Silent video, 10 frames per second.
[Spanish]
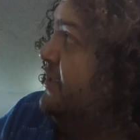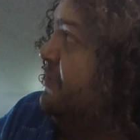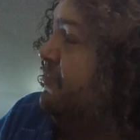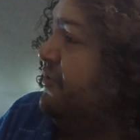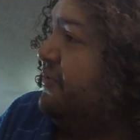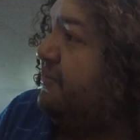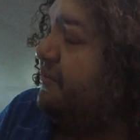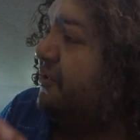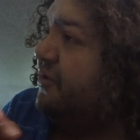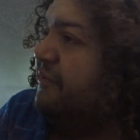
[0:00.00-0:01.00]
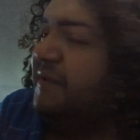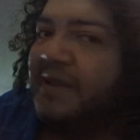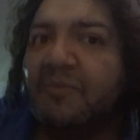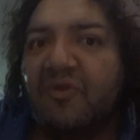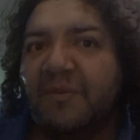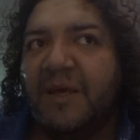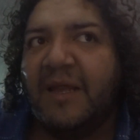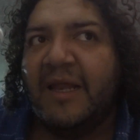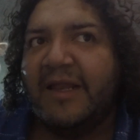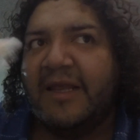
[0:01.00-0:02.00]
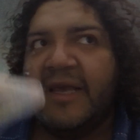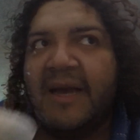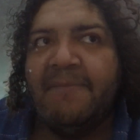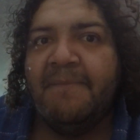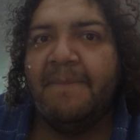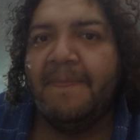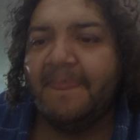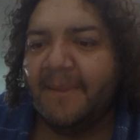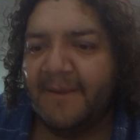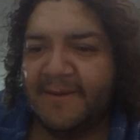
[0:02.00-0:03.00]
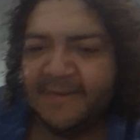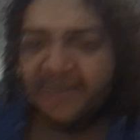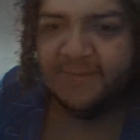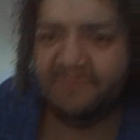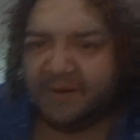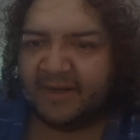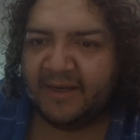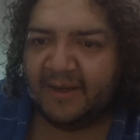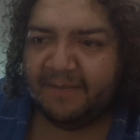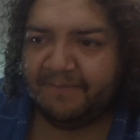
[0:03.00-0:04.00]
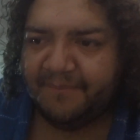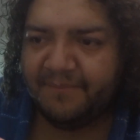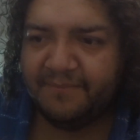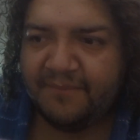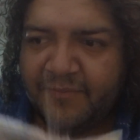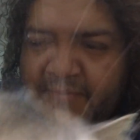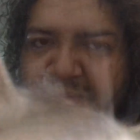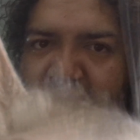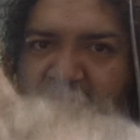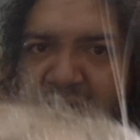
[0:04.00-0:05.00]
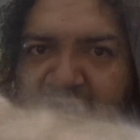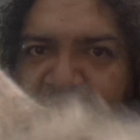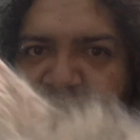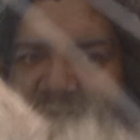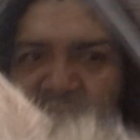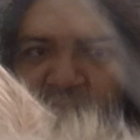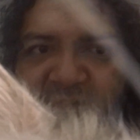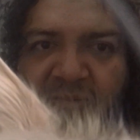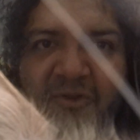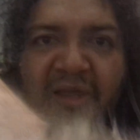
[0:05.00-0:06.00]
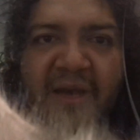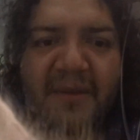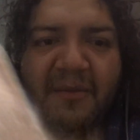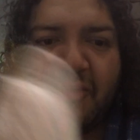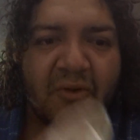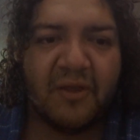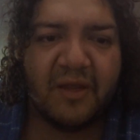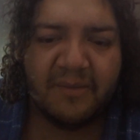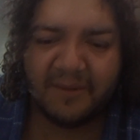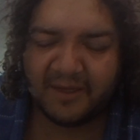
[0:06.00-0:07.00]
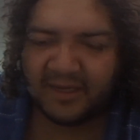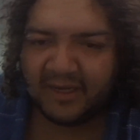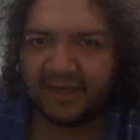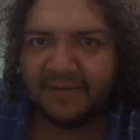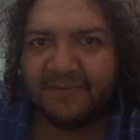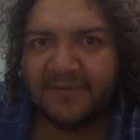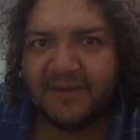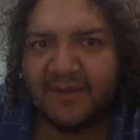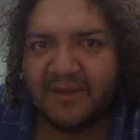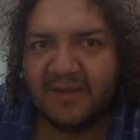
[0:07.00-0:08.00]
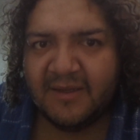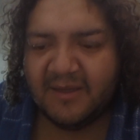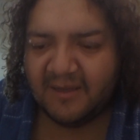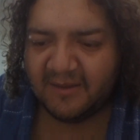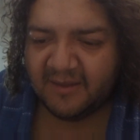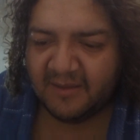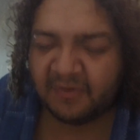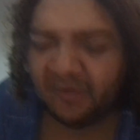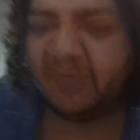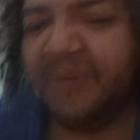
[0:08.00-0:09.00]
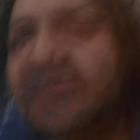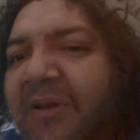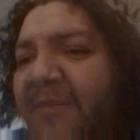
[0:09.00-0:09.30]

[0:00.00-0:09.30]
y pues creo que empezamos bien el día para, para con esto de los sismos. Deja de morderme, Cala. Así que bueno, les mando un